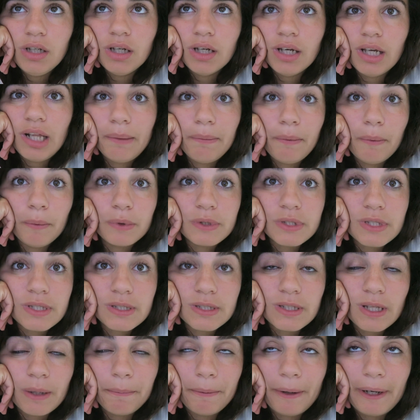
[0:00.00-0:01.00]
e abbiamo
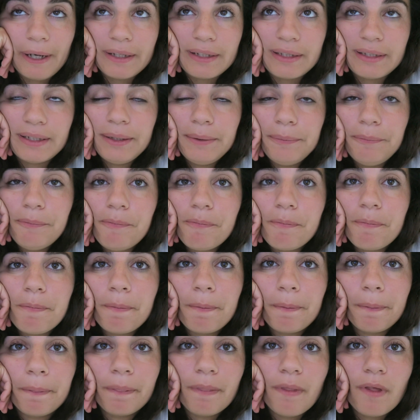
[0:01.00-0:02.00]
sistemati
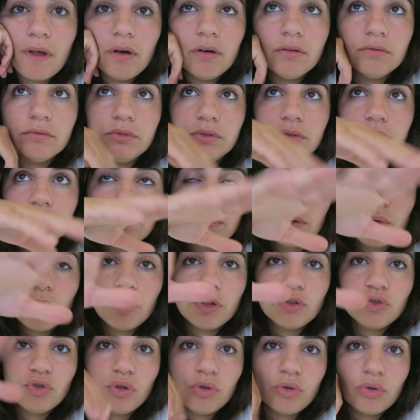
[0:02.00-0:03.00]
mm,
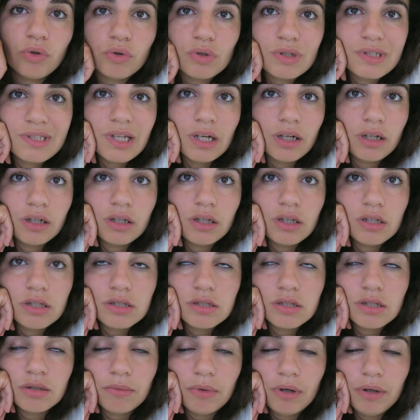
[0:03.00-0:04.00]
quel giorno ero
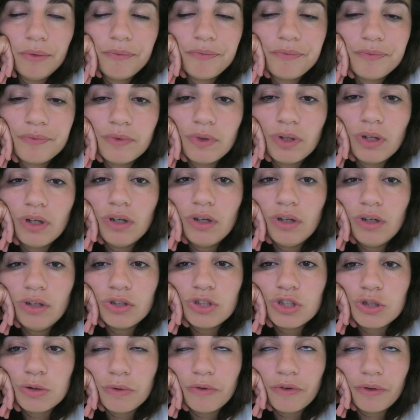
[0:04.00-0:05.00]
stanchissima
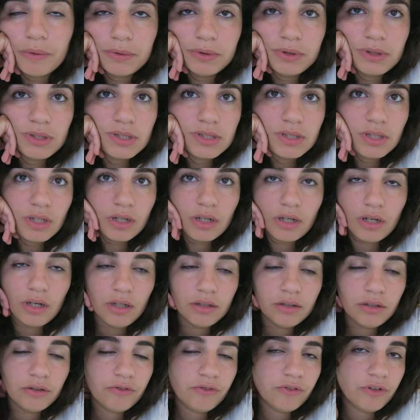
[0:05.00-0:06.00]
siamo veramente
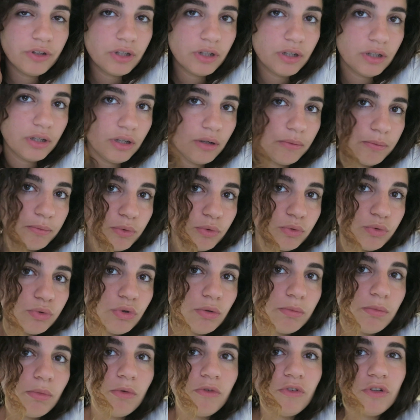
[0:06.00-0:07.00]
stancati a fare
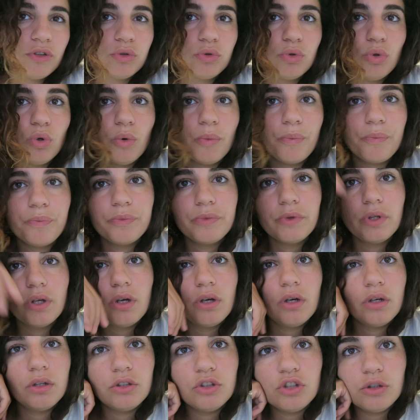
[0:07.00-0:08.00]
appunto abbiamo fatto
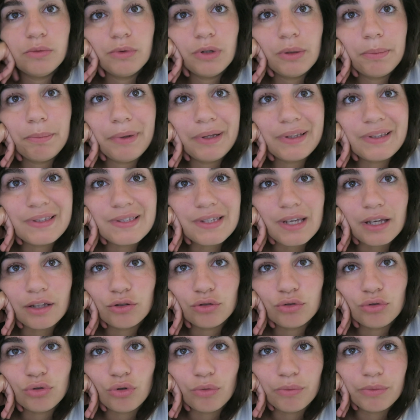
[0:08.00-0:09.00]
diciamo il
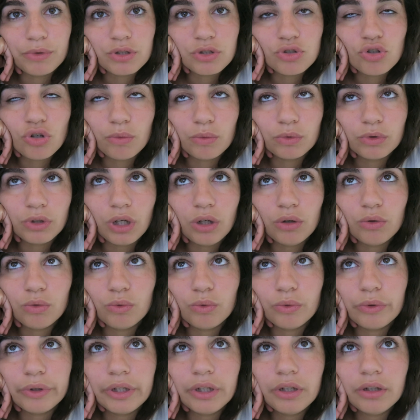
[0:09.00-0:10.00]
pezzetto come diciamo da
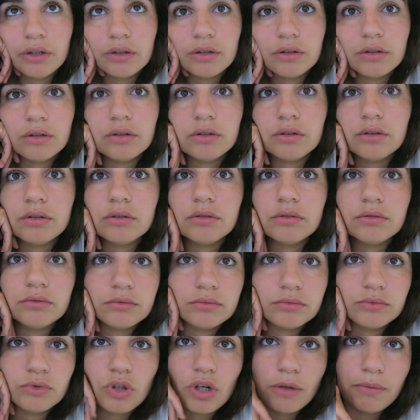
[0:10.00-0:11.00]
noi eh,
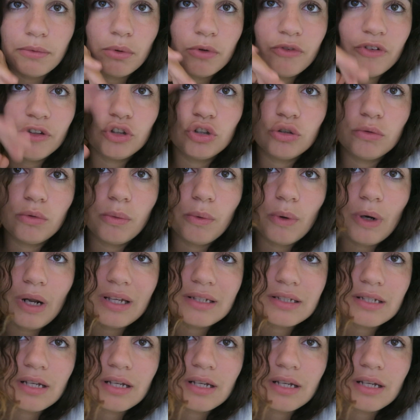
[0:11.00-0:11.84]
non abbiamo fatto proprio la